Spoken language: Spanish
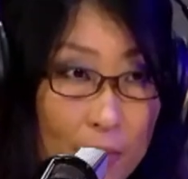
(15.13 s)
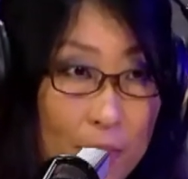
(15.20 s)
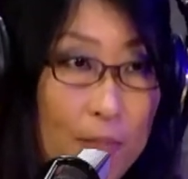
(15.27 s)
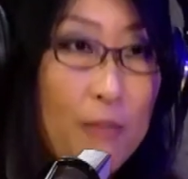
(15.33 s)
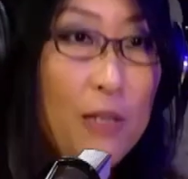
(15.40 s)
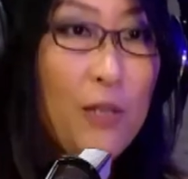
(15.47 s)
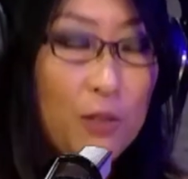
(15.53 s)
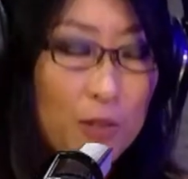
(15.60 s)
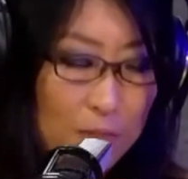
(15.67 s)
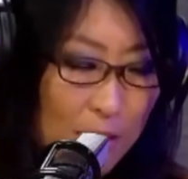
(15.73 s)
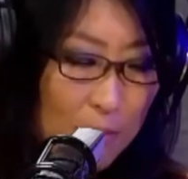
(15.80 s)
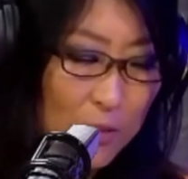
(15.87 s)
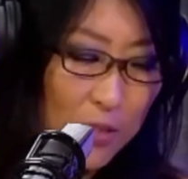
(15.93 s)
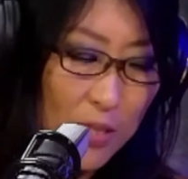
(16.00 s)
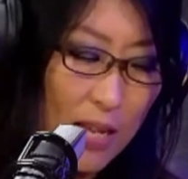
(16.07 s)
Bueno,
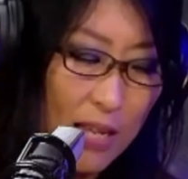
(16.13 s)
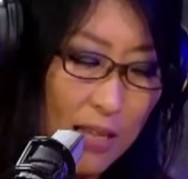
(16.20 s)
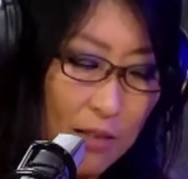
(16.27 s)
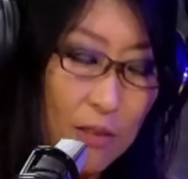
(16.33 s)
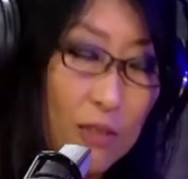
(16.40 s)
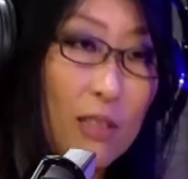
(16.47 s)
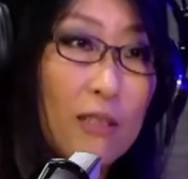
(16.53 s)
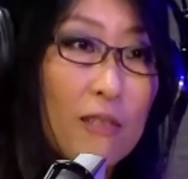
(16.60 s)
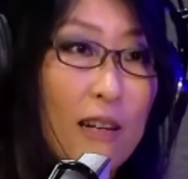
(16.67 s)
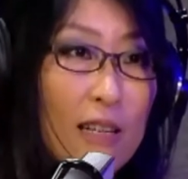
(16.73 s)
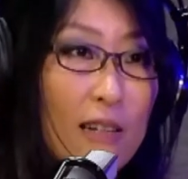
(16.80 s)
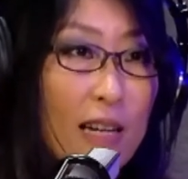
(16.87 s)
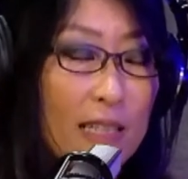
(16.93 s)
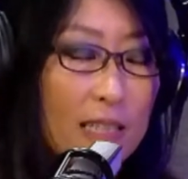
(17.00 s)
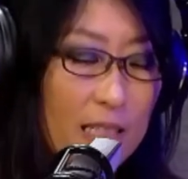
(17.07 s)
vamos a continuar.
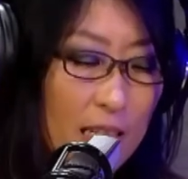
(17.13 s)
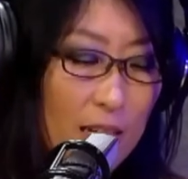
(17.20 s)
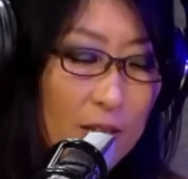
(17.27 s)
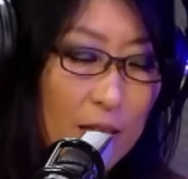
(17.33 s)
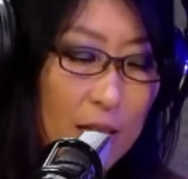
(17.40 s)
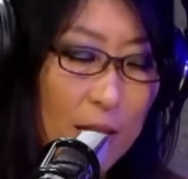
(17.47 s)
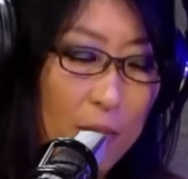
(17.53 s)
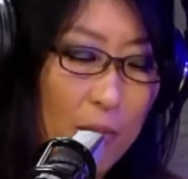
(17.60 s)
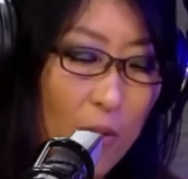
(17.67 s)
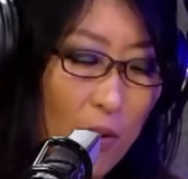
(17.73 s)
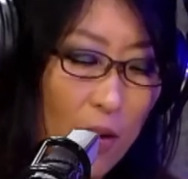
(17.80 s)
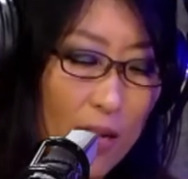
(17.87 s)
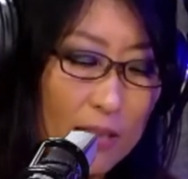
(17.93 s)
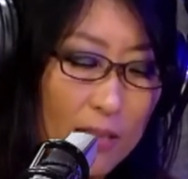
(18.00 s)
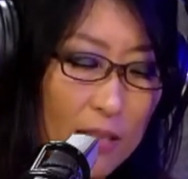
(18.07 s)
Aquí ya lo tenemos
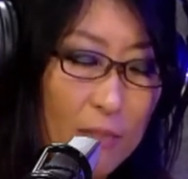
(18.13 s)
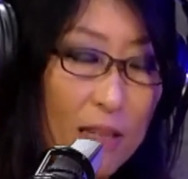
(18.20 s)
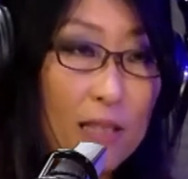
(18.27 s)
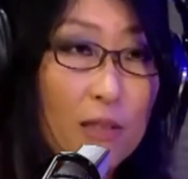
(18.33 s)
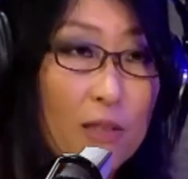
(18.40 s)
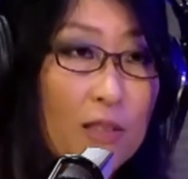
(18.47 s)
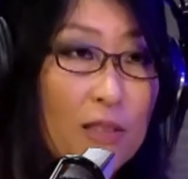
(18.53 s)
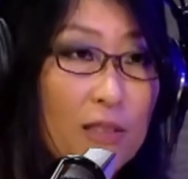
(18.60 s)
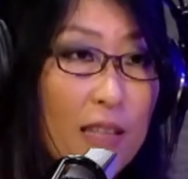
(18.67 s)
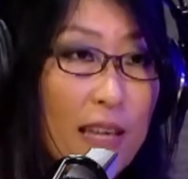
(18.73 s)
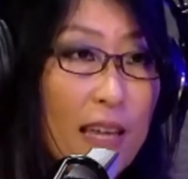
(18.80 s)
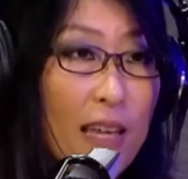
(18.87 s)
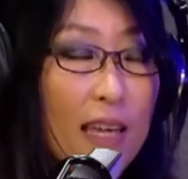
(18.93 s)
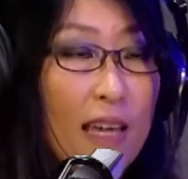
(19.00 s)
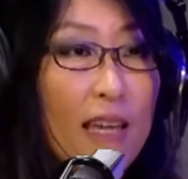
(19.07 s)
a Jaume Struck
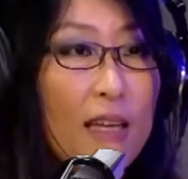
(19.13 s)
de